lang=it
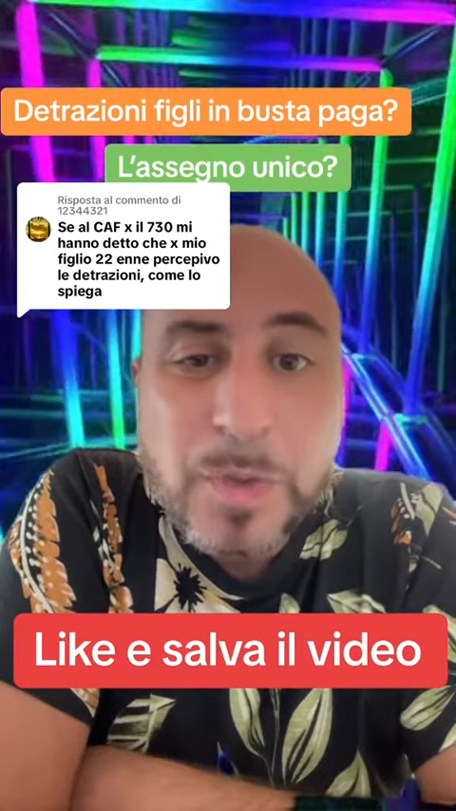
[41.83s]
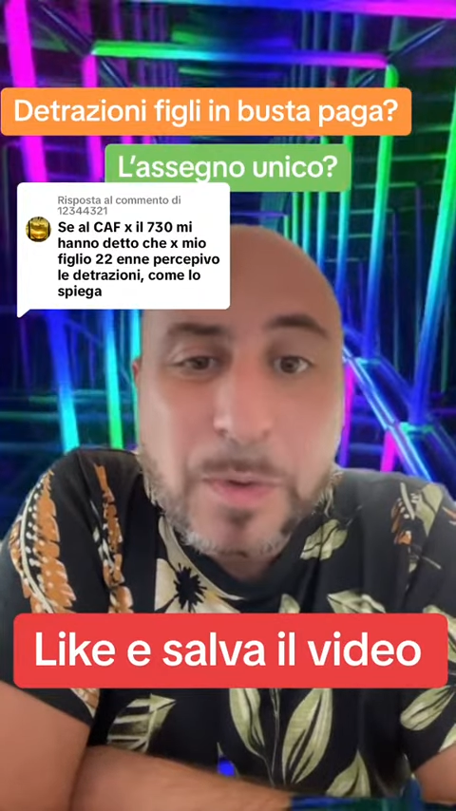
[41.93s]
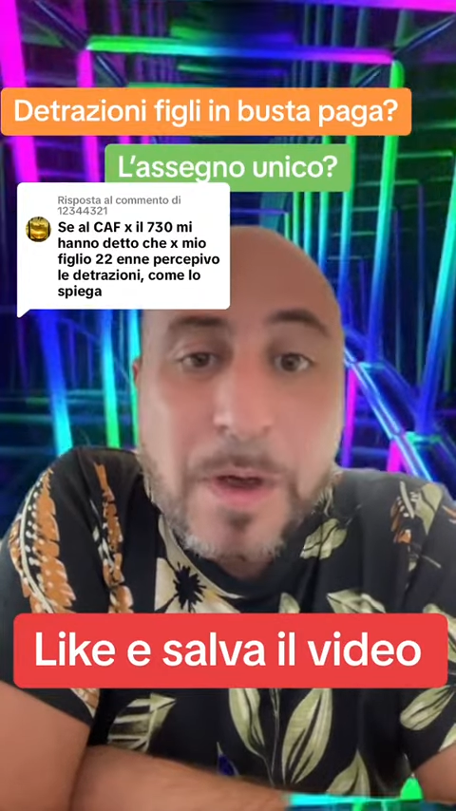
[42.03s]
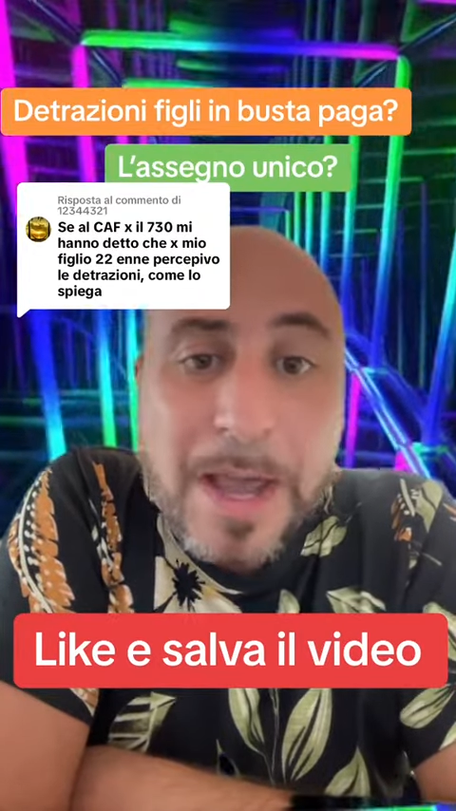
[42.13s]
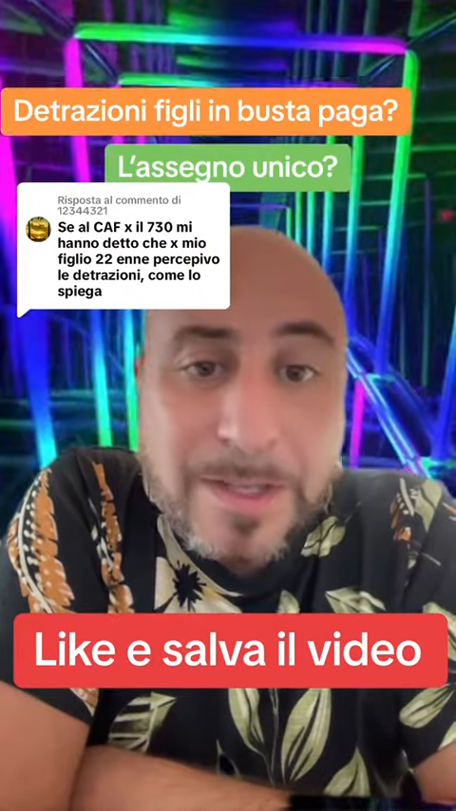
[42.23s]
in
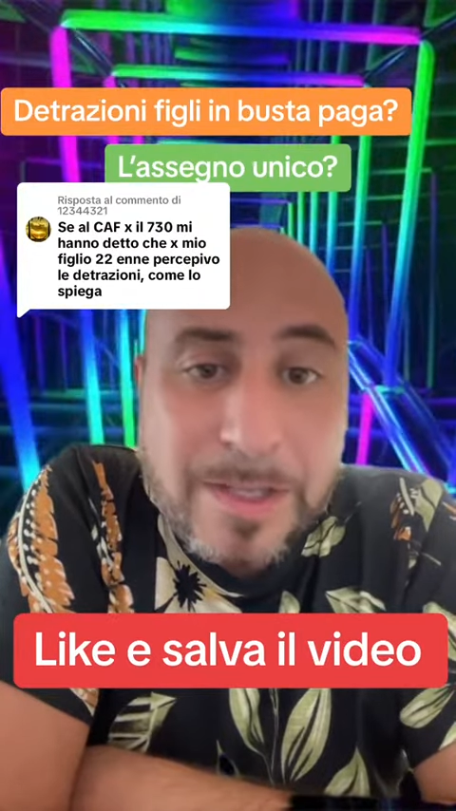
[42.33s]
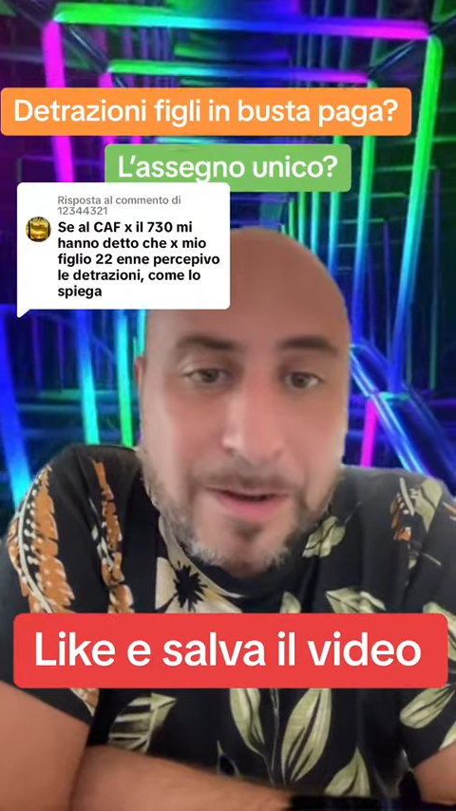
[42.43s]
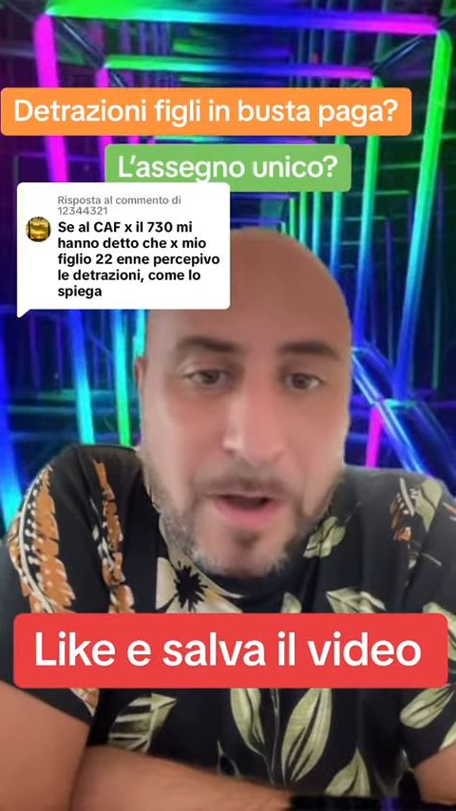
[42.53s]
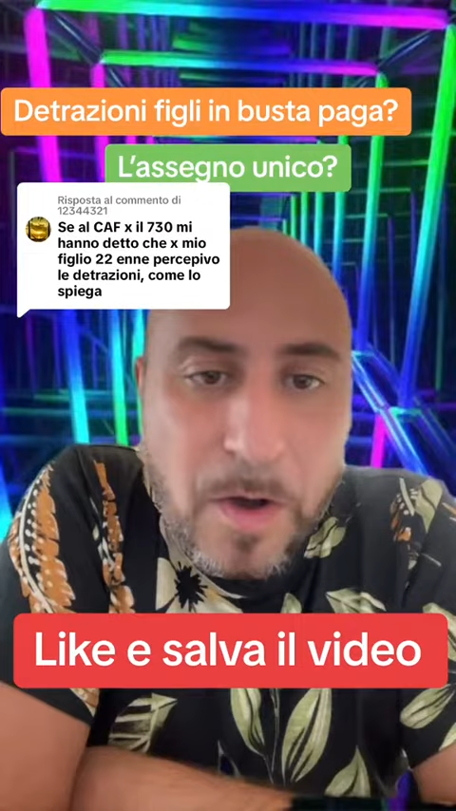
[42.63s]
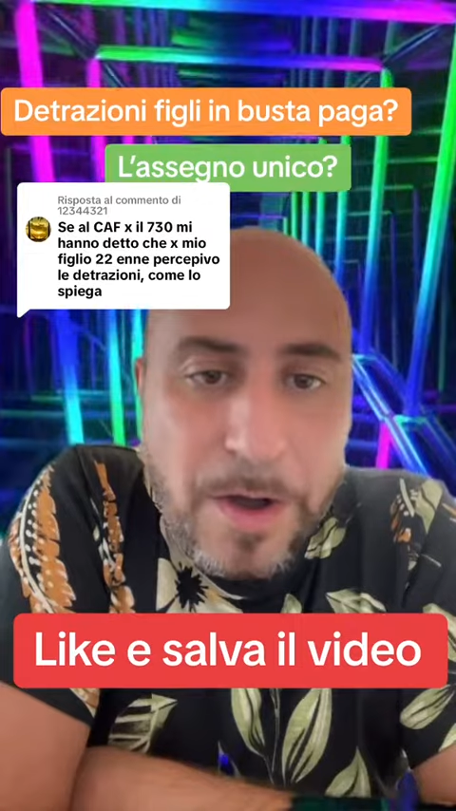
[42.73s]
su
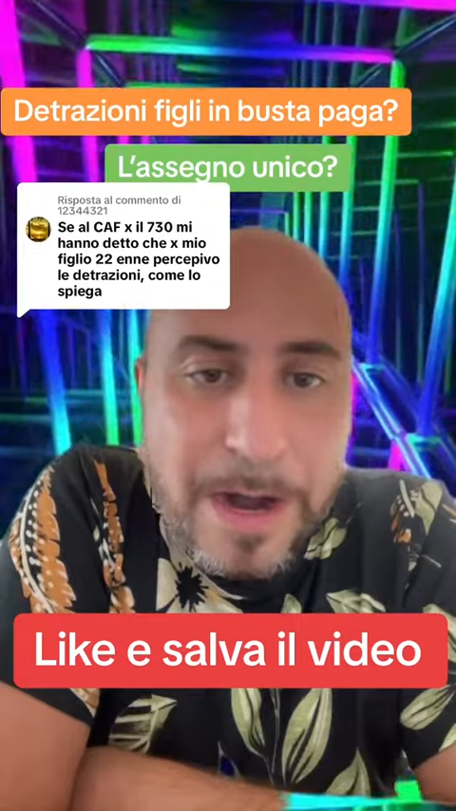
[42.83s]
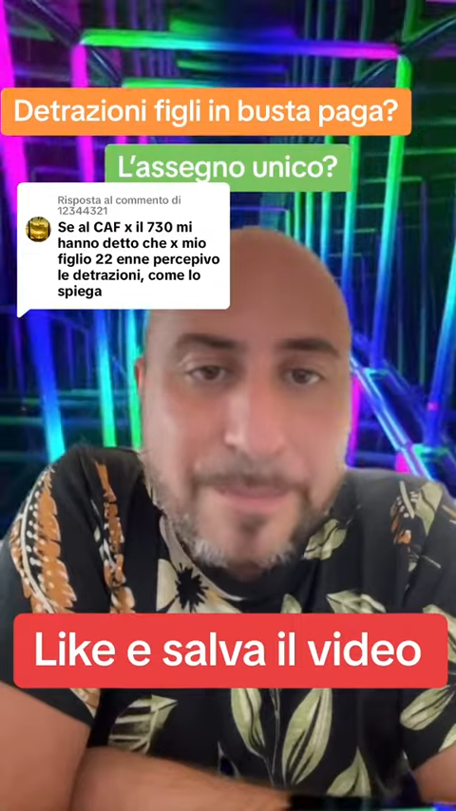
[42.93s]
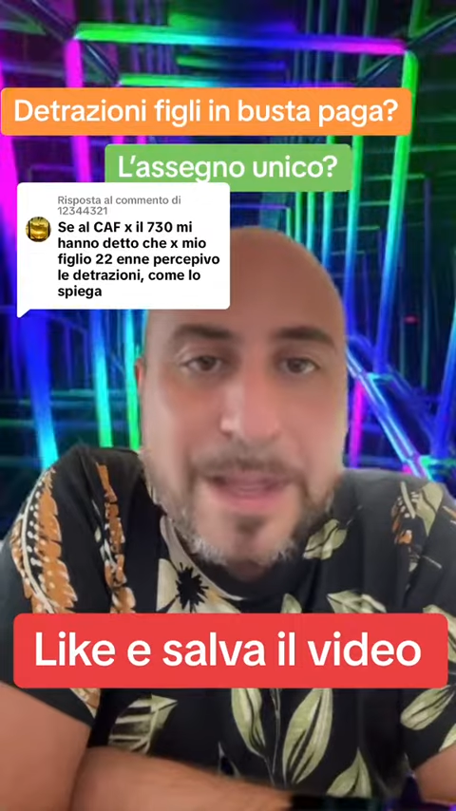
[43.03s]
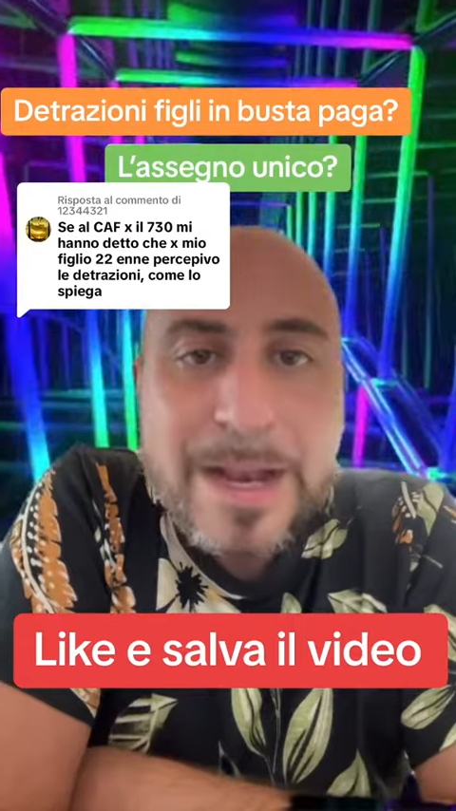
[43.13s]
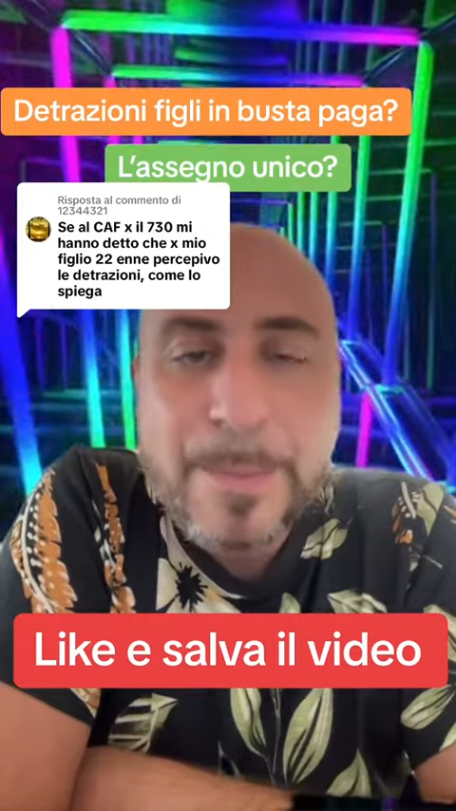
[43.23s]
esistono ancora,